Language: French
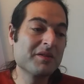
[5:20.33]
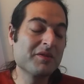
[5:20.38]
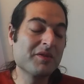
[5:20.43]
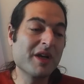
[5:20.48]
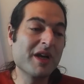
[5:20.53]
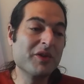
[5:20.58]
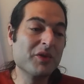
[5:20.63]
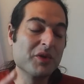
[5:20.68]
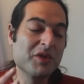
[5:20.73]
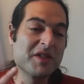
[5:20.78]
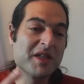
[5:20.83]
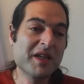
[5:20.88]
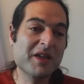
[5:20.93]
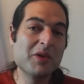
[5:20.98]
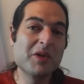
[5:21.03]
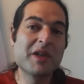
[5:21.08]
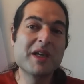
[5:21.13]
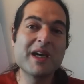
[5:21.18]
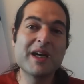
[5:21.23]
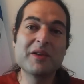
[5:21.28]
voilà, de
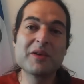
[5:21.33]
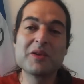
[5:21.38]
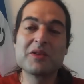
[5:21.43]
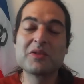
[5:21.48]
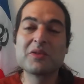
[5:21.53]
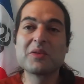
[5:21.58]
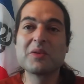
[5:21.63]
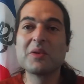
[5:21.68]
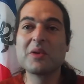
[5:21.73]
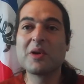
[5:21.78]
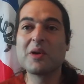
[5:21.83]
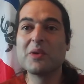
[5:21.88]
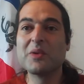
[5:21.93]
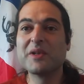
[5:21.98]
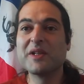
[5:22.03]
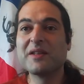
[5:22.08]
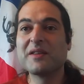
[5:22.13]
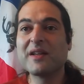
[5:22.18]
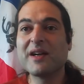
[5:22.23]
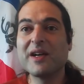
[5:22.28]
serrer le cadre sur
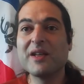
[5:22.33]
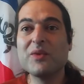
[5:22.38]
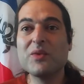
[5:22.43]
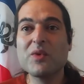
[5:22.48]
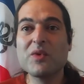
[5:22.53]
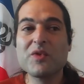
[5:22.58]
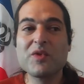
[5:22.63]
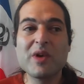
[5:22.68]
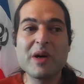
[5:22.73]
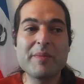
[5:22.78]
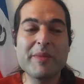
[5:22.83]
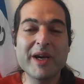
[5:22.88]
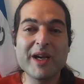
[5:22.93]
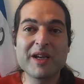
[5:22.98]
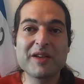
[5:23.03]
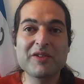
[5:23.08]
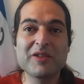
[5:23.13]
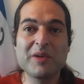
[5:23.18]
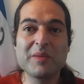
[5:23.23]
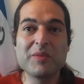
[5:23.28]
le détail où on voit par
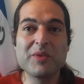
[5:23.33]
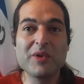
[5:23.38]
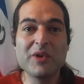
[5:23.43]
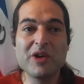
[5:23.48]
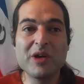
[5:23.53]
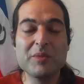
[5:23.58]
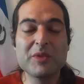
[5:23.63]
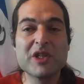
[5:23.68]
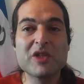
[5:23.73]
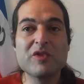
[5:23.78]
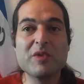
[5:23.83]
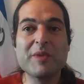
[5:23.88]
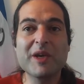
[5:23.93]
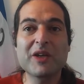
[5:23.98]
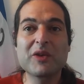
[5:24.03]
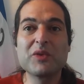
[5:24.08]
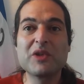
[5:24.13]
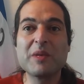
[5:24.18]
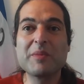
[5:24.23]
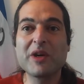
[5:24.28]
exemple l'homme qui se
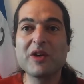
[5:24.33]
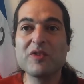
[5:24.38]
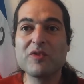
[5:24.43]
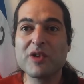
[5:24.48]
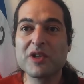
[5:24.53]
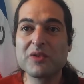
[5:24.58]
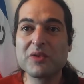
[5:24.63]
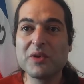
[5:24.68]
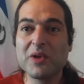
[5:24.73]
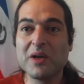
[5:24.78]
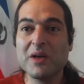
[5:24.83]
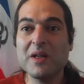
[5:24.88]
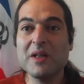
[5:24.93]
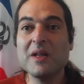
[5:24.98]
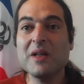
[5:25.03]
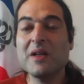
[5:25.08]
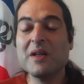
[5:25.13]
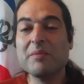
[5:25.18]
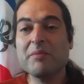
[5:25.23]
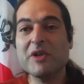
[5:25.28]
percuté par une voiture,
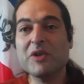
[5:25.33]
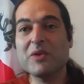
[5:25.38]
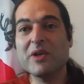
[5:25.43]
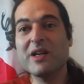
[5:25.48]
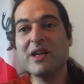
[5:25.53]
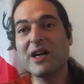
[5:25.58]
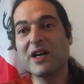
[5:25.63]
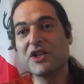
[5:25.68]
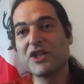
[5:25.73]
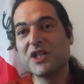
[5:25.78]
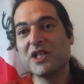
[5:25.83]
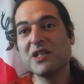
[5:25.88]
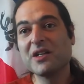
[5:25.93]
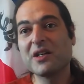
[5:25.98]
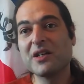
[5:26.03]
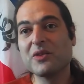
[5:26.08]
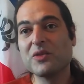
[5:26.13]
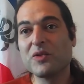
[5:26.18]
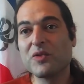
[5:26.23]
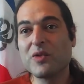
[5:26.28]
mais de
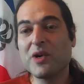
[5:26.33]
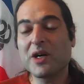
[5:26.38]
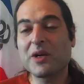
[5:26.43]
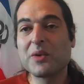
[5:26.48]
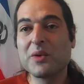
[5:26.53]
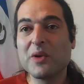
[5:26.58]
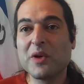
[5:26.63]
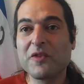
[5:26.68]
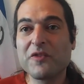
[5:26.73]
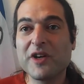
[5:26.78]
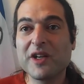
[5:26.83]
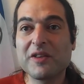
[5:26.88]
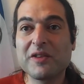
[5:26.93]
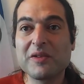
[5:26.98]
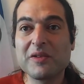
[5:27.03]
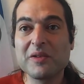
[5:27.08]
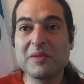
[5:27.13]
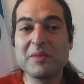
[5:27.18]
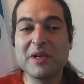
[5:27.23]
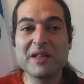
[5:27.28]
l'élargir et de voir que en
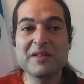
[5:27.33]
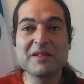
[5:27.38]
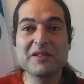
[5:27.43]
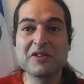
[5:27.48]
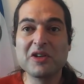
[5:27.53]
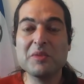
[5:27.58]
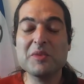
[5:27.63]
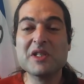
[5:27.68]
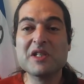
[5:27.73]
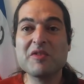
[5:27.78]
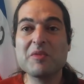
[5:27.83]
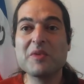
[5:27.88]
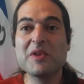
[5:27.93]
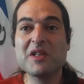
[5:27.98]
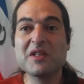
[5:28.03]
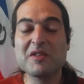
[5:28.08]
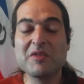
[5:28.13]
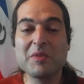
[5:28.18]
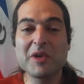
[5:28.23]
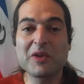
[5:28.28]
fait, ben, cet homme
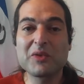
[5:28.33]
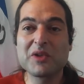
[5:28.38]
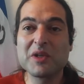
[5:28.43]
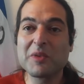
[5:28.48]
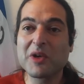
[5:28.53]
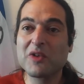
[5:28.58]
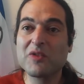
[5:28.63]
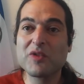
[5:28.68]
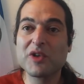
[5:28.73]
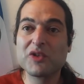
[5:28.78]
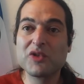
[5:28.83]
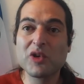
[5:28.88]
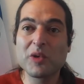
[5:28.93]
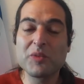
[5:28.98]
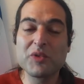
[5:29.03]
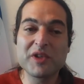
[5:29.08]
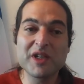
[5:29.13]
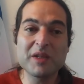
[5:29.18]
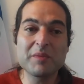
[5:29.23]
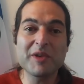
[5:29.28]
il s'est percuté par une
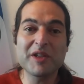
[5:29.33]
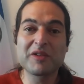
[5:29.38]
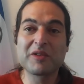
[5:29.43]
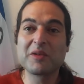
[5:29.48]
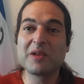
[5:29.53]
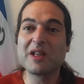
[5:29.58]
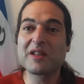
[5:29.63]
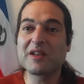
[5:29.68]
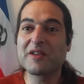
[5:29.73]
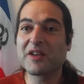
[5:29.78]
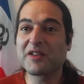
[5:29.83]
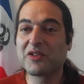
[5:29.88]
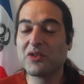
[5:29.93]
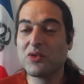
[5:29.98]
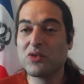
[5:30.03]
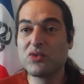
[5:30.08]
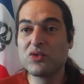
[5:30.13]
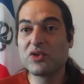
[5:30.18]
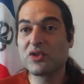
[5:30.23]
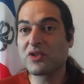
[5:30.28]
voiture peut-être parce qu'il a traversé
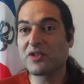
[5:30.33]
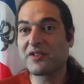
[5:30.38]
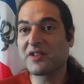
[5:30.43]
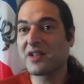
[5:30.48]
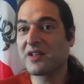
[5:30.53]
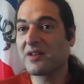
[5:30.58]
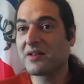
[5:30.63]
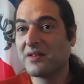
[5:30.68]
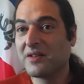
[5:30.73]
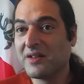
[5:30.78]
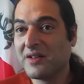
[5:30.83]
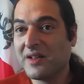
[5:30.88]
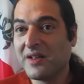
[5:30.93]
au rouge, j'en sais rien.